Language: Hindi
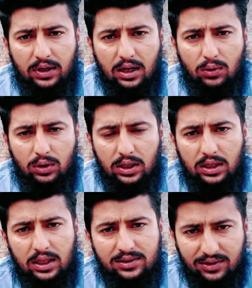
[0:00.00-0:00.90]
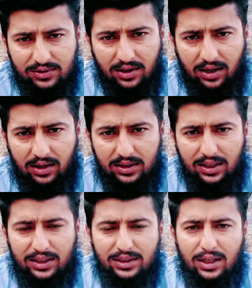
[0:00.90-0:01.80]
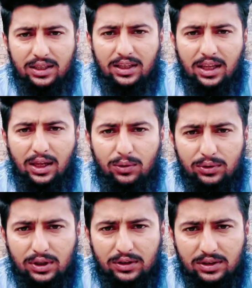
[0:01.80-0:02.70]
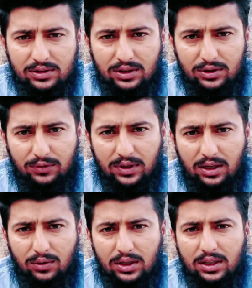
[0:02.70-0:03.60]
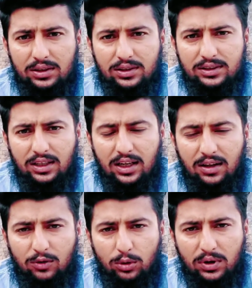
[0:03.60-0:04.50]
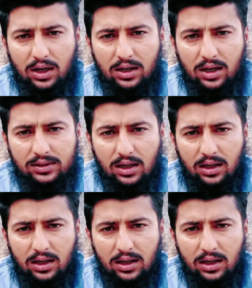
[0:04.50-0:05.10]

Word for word: फ़रा गोगी की सिस्टर हैं यानी कि उनकी सिस्टर जोहरा गोगी की सिस्टर हैं वो इमरान रियाज